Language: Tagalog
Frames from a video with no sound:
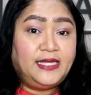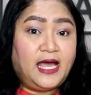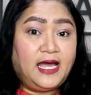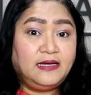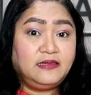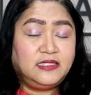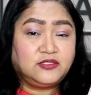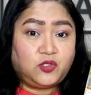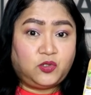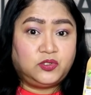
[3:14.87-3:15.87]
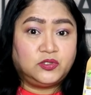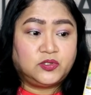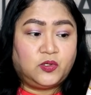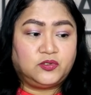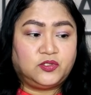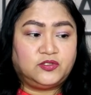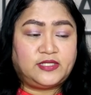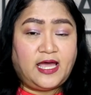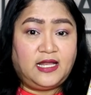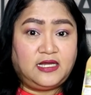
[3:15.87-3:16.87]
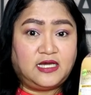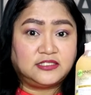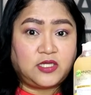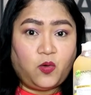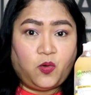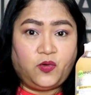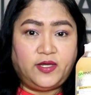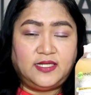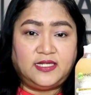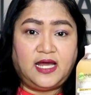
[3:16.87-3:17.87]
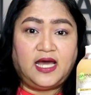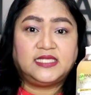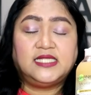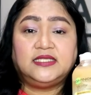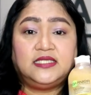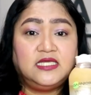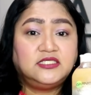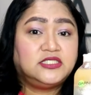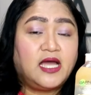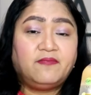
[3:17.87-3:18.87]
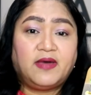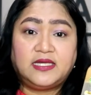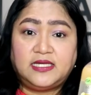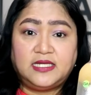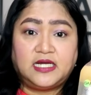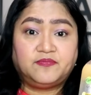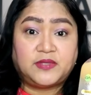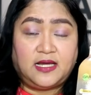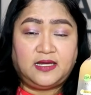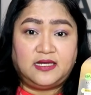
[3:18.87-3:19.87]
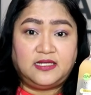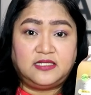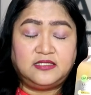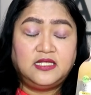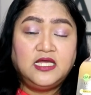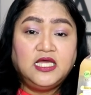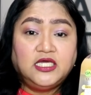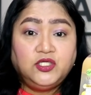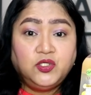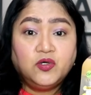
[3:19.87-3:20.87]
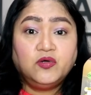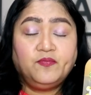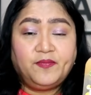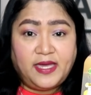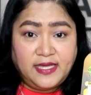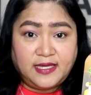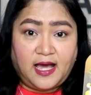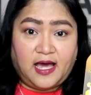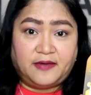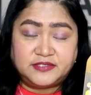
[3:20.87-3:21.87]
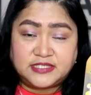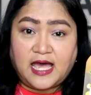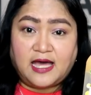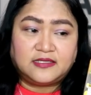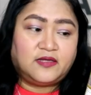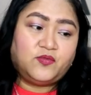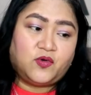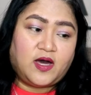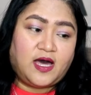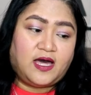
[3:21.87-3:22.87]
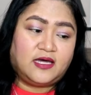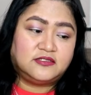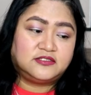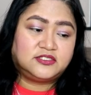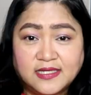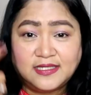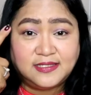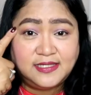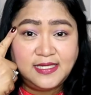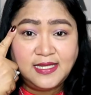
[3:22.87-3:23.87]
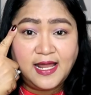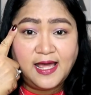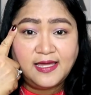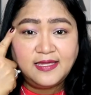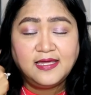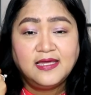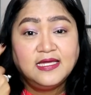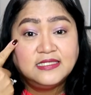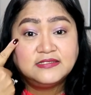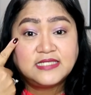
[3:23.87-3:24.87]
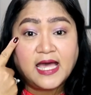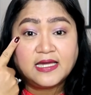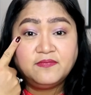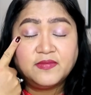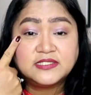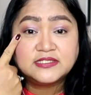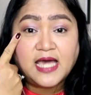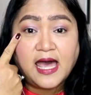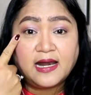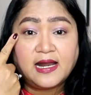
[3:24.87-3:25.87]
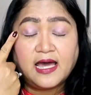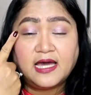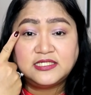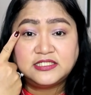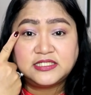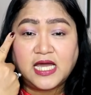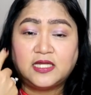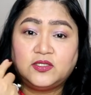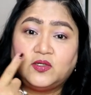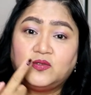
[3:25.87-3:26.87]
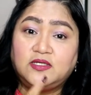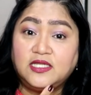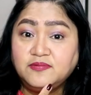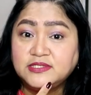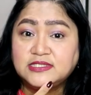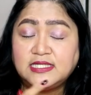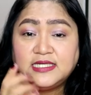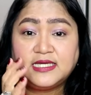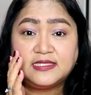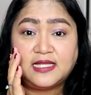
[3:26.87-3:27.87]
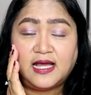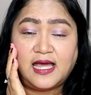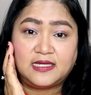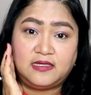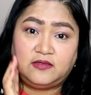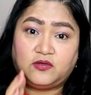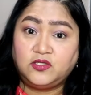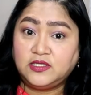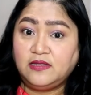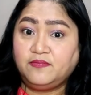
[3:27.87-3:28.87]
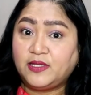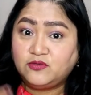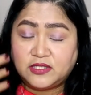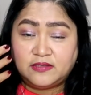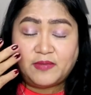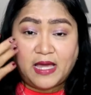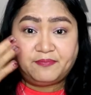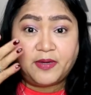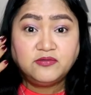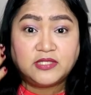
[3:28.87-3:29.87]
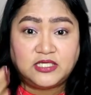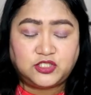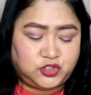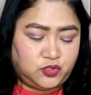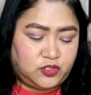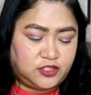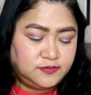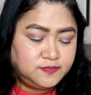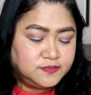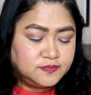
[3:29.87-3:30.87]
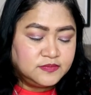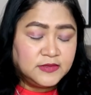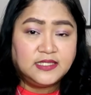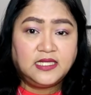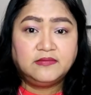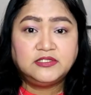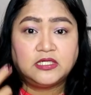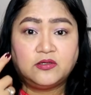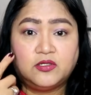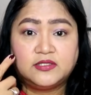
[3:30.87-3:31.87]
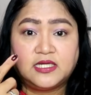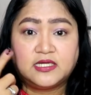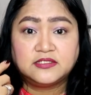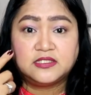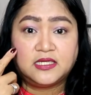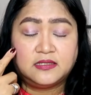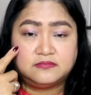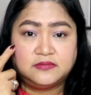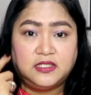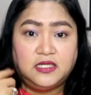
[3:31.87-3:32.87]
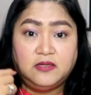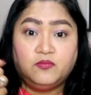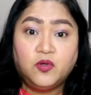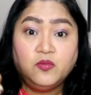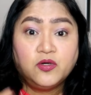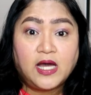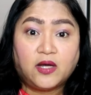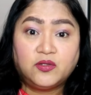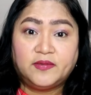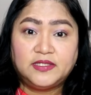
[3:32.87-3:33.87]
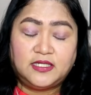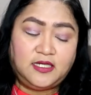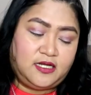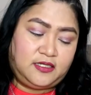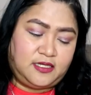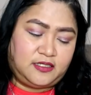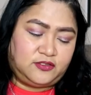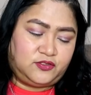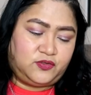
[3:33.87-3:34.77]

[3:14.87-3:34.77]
ng todo-todo dahil nga sa oil niya at hindi siya mahirap tanggalin yung makeup sa ating mukha. Sa aking kilay, sa aking mascara, eyeshadow, lipstick, mabigat ang aking konting pan, uh, foundation. Hindi naman siya konti kasi nga buong mukha ko naman niya nilagyan.